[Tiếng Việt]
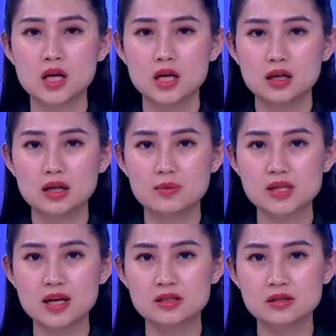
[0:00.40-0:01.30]
làm
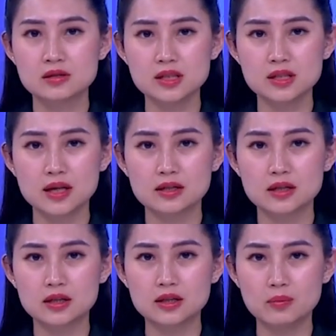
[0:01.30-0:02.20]
giả chứng chỉ hành
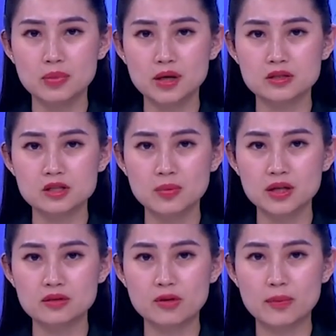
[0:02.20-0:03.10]
nghề khám bệnh chữa
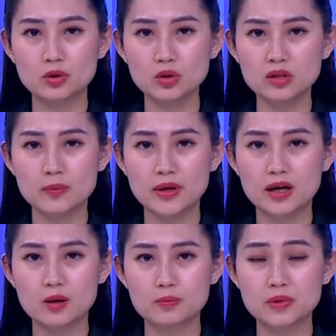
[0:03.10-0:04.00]
bệnh và bằng tốt nghiệp
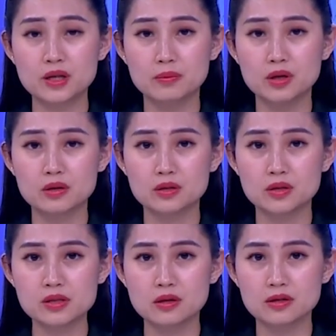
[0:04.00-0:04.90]
đại học để mở
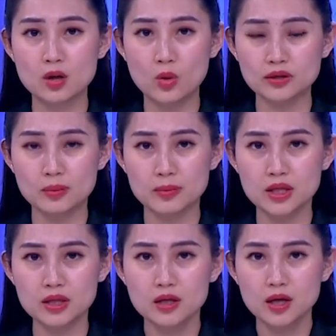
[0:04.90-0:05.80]
cơ sở nha khoa thẩm
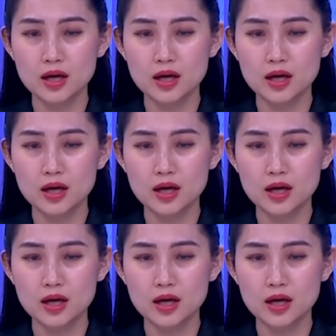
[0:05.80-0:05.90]
mỹ